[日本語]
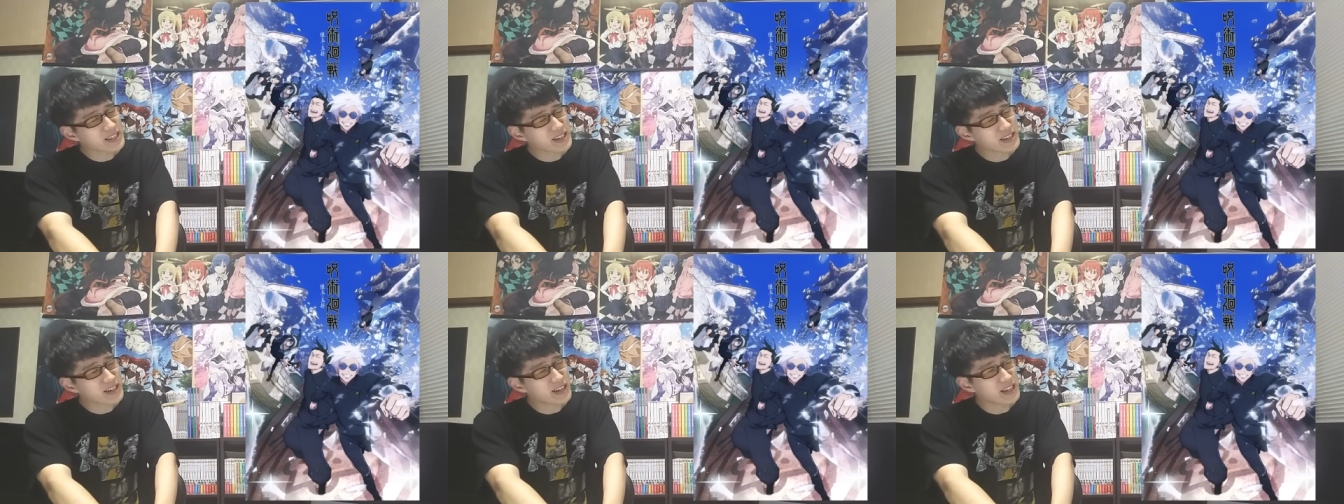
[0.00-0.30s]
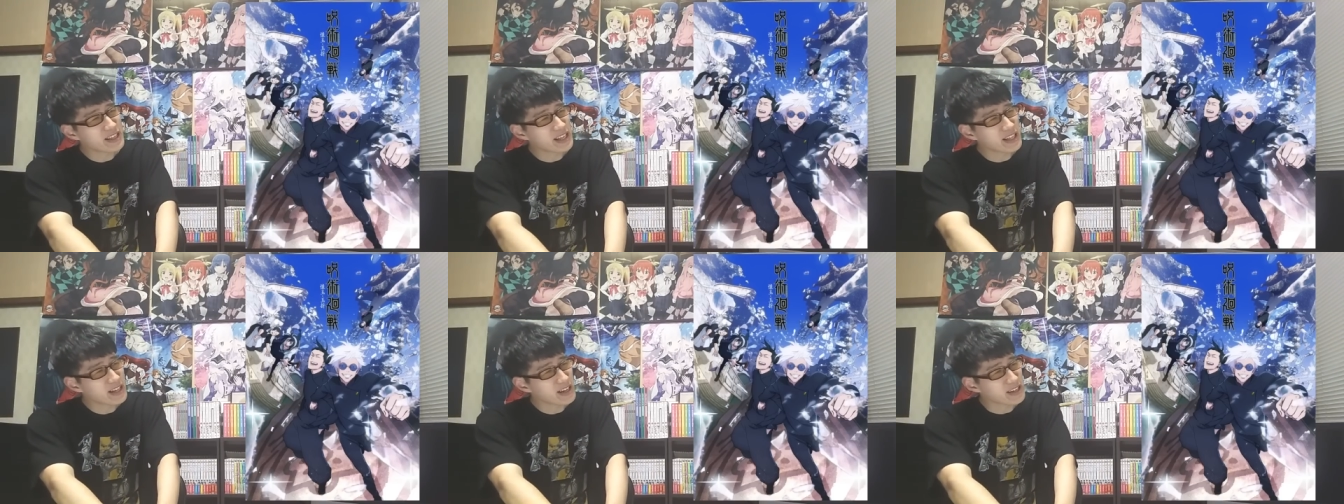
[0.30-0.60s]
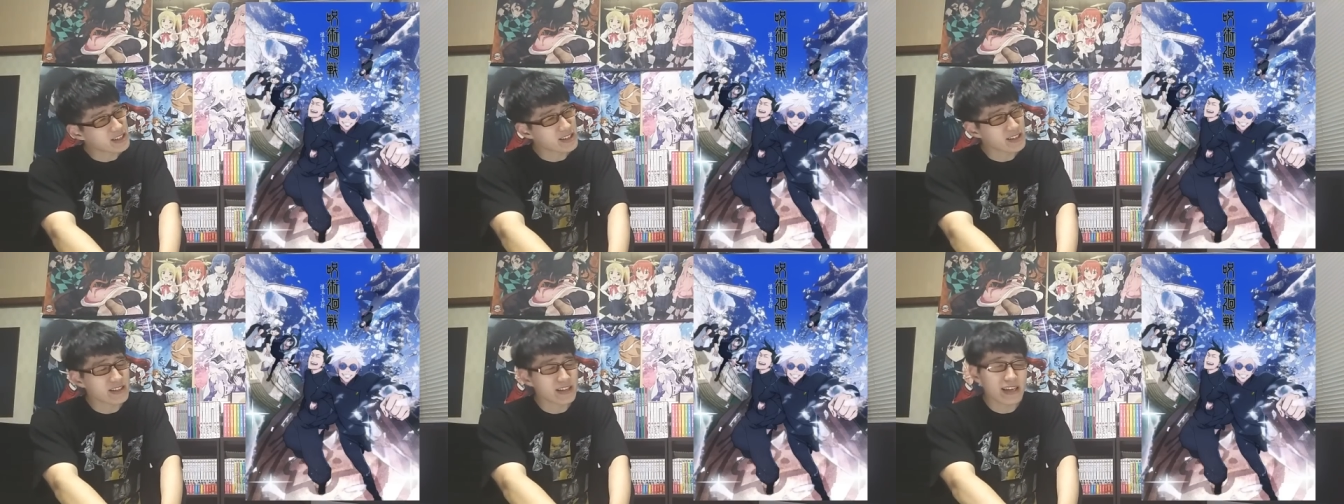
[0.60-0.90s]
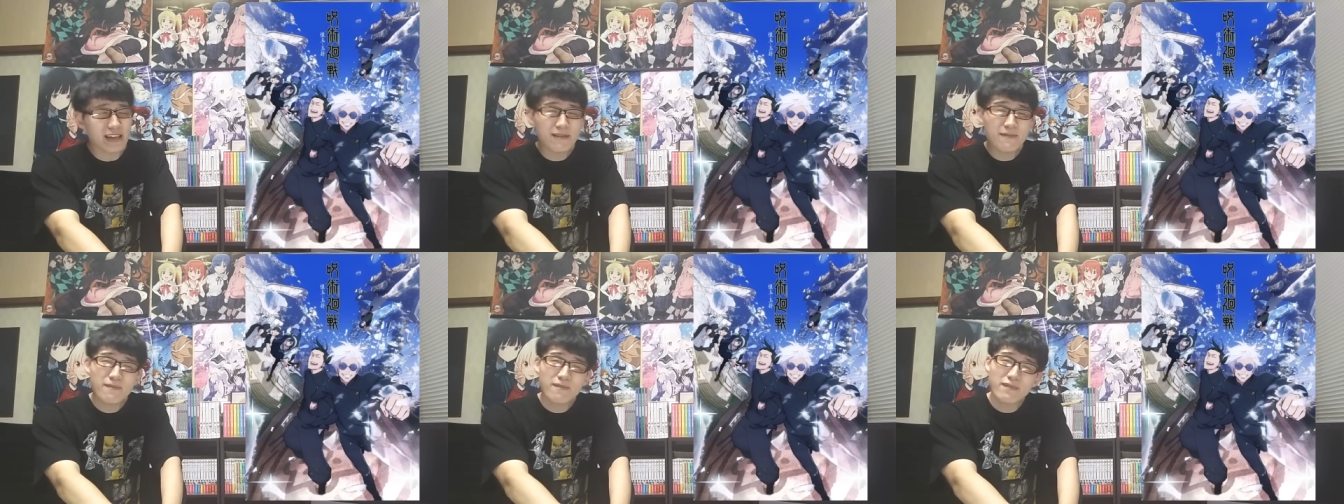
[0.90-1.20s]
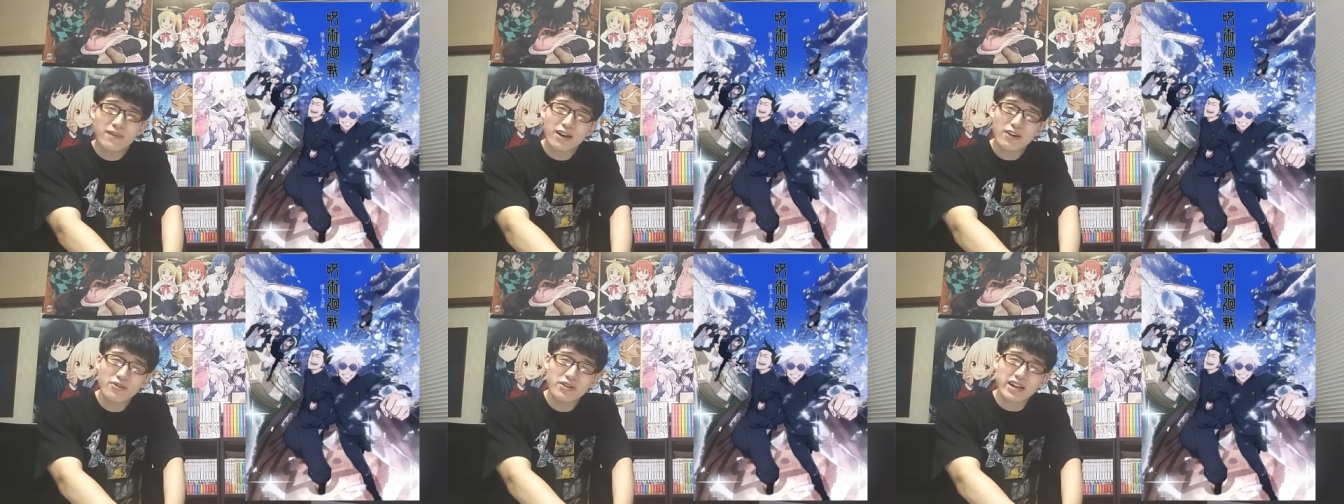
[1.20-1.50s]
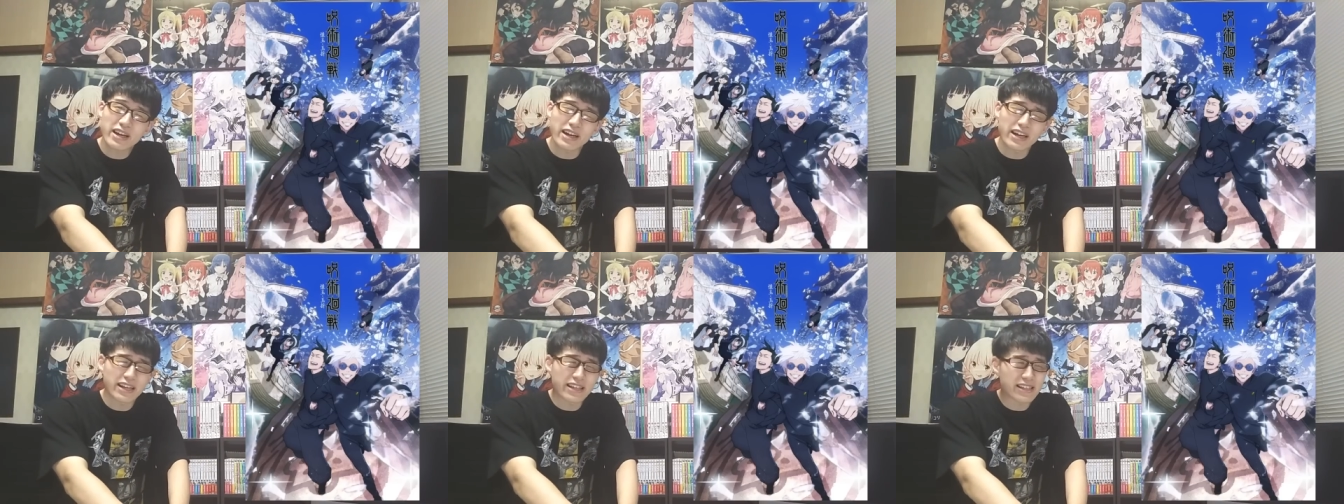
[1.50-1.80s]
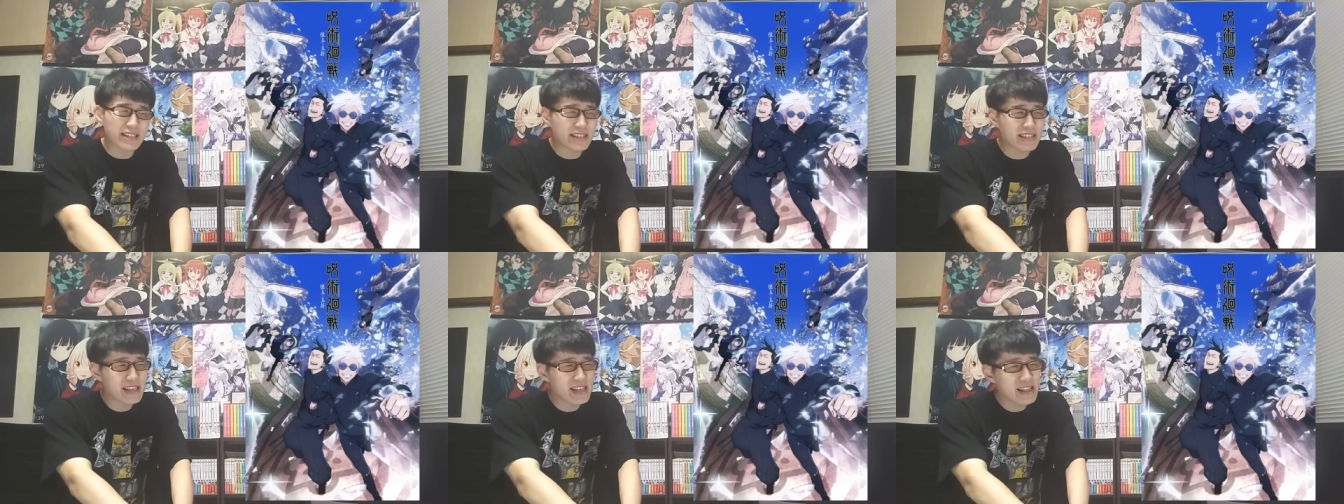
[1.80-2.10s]
かねなんか円盤売りゲ
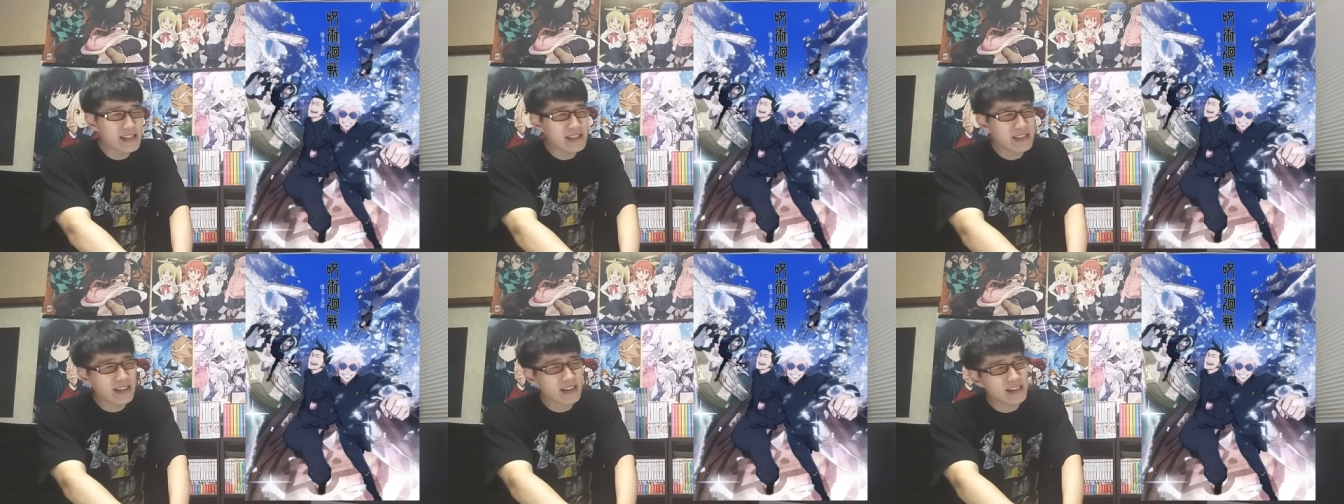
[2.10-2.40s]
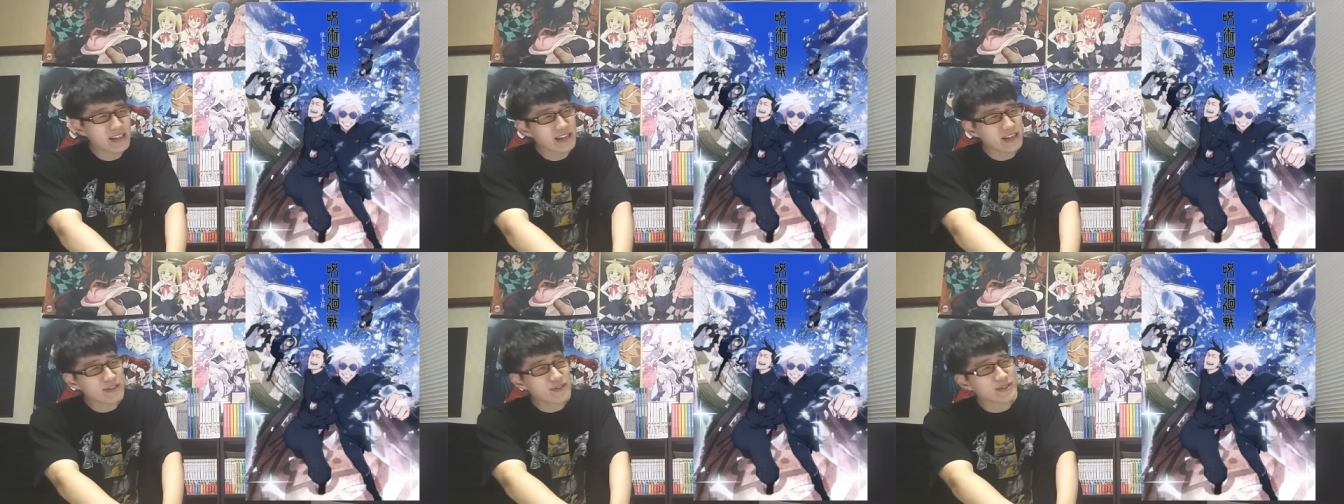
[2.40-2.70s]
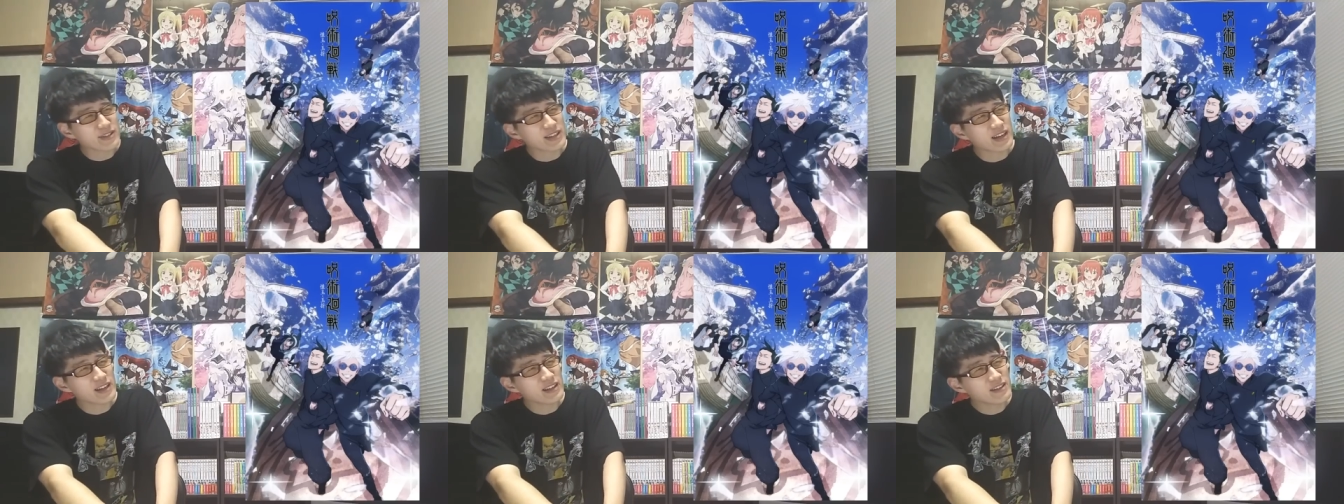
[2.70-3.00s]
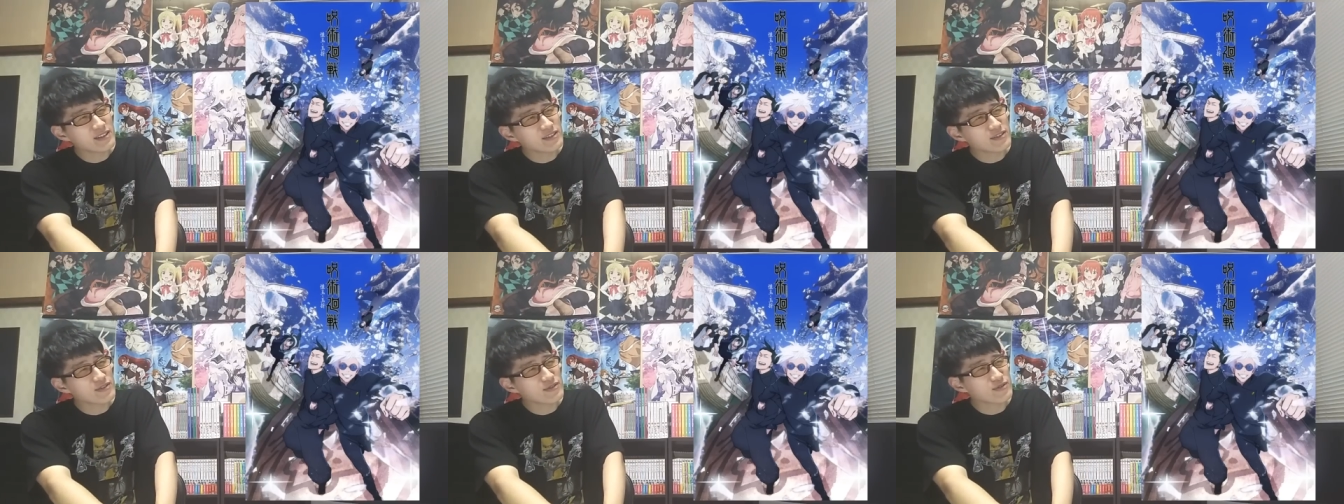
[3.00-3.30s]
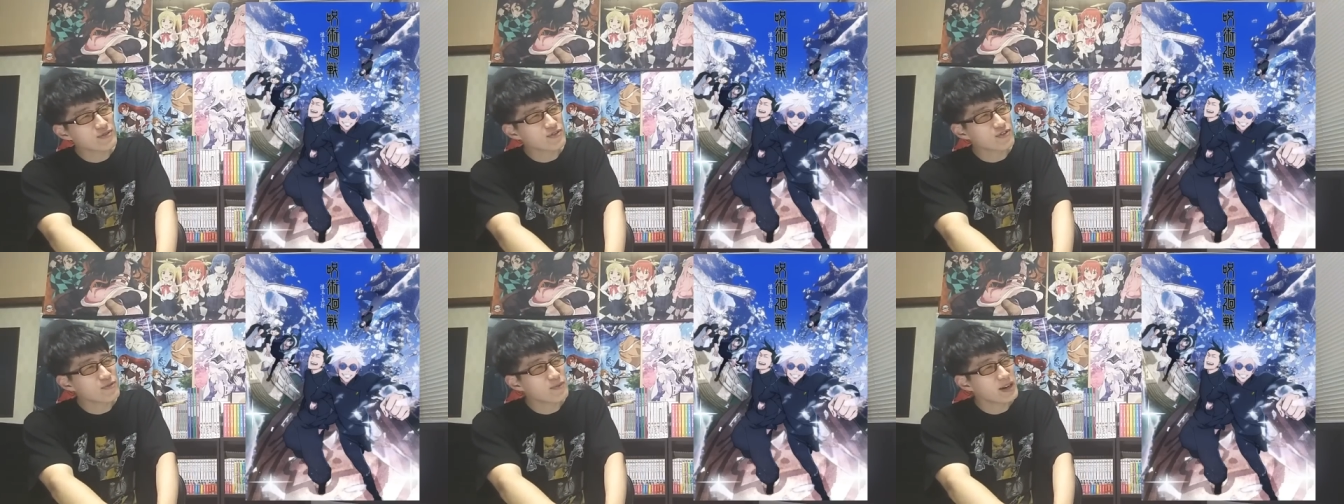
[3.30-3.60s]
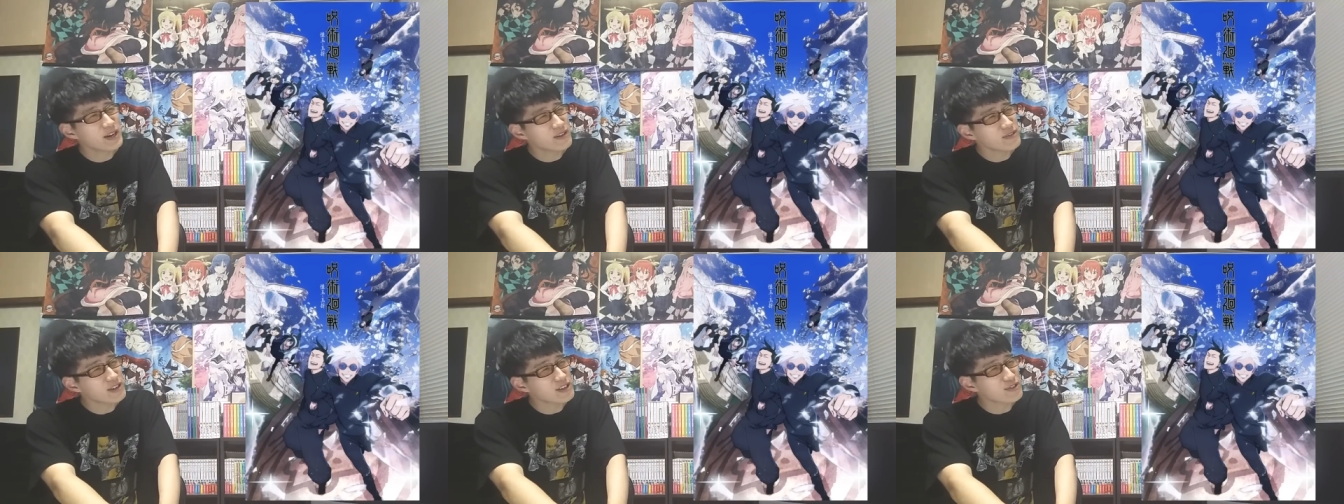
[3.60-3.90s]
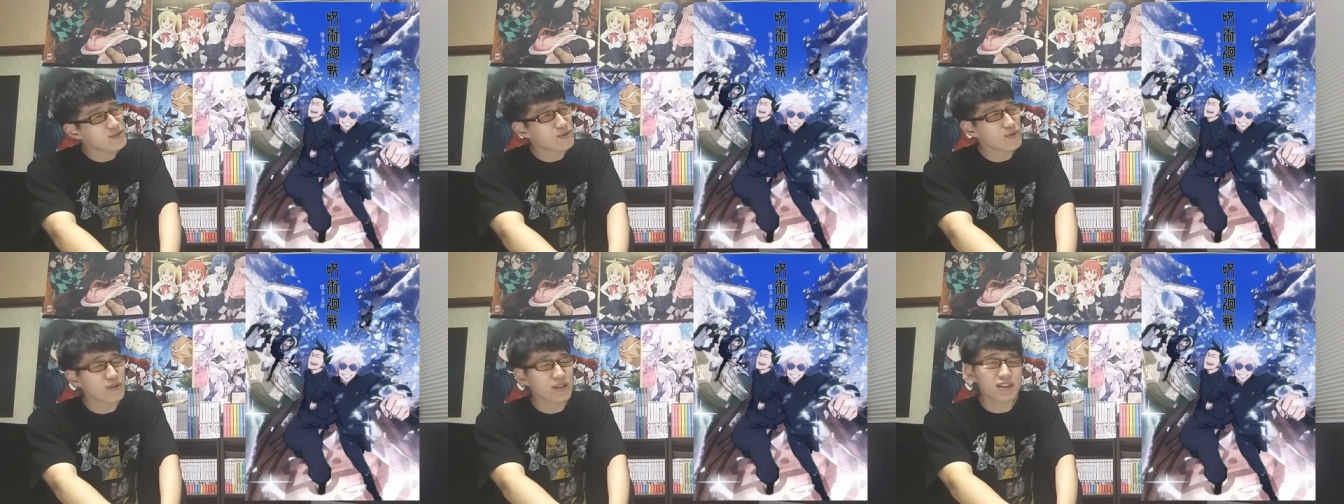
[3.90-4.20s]
1735枚ぐらい
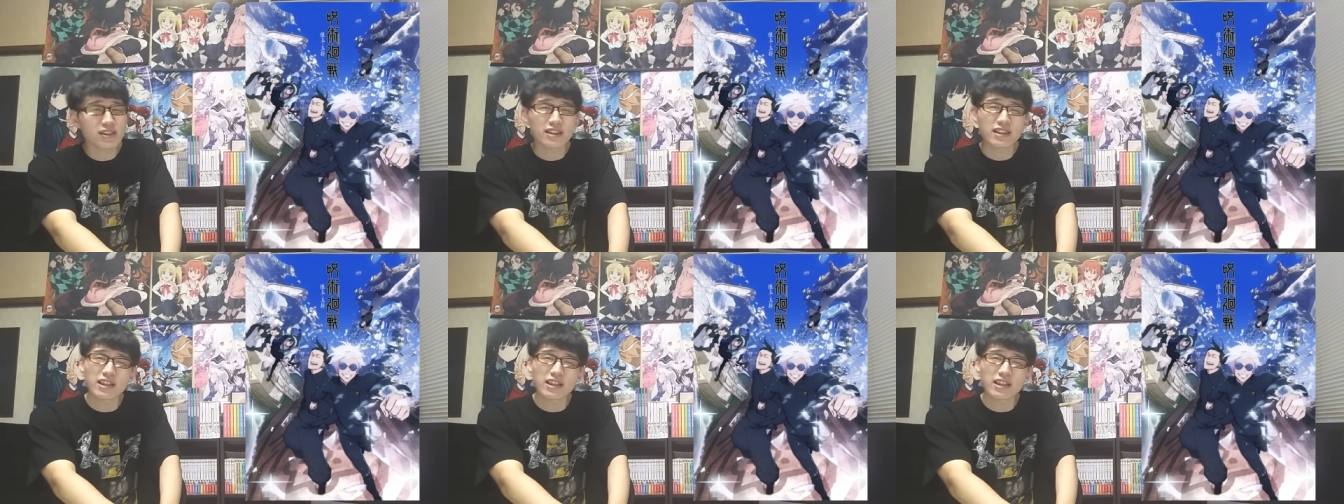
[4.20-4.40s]
初動だっ